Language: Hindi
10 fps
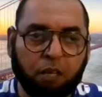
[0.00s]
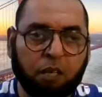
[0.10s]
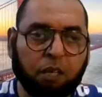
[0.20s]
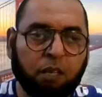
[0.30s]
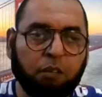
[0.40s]
में
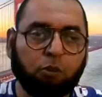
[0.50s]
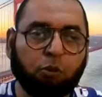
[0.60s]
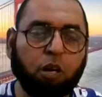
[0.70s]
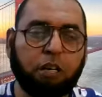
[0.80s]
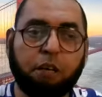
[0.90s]

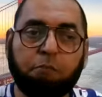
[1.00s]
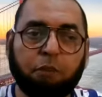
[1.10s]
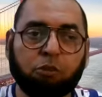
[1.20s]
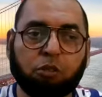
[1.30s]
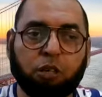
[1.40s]
तो हर टीम
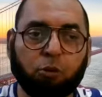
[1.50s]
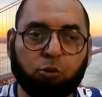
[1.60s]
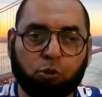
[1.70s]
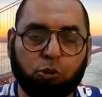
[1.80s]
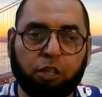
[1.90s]
ने उसके
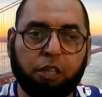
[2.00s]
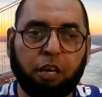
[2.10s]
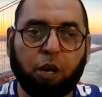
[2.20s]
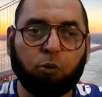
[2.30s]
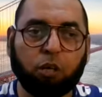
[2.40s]
उसको
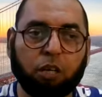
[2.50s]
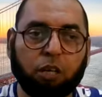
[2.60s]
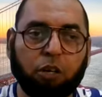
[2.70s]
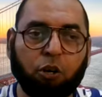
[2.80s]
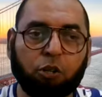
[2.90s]
जल्दी आउट
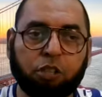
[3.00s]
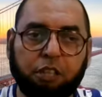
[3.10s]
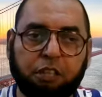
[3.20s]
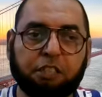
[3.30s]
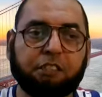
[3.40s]
करके और
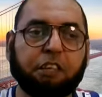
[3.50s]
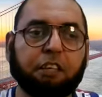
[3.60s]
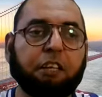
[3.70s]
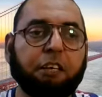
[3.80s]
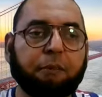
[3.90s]
जल्दी चेस
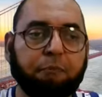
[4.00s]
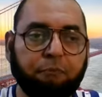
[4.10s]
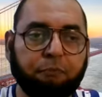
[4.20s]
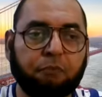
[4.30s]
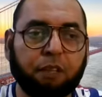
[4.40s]
करनी है
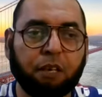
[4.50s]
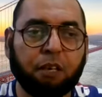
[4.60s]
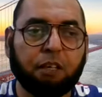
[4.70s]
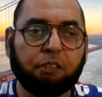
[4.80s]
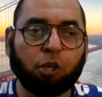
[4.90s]

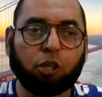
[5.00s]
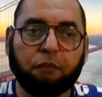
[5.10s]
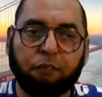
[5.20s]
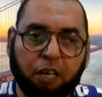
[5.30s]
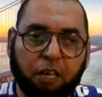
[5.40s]
साउथ
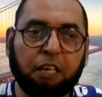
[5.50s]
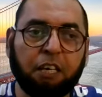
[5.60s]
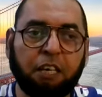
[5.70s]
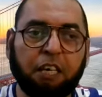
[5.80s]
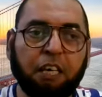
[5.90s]
अफ्रीका ने
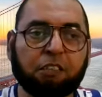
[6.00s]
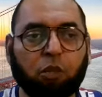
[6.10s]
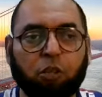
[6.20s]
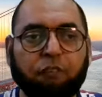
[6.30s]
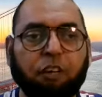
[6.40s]
नहीं किया
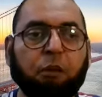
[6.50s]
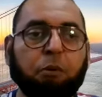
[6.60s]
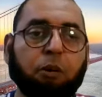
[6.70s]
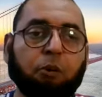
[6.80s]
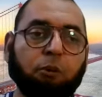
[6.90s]
साउथ अफ्रीका
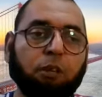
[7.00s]
हाँ,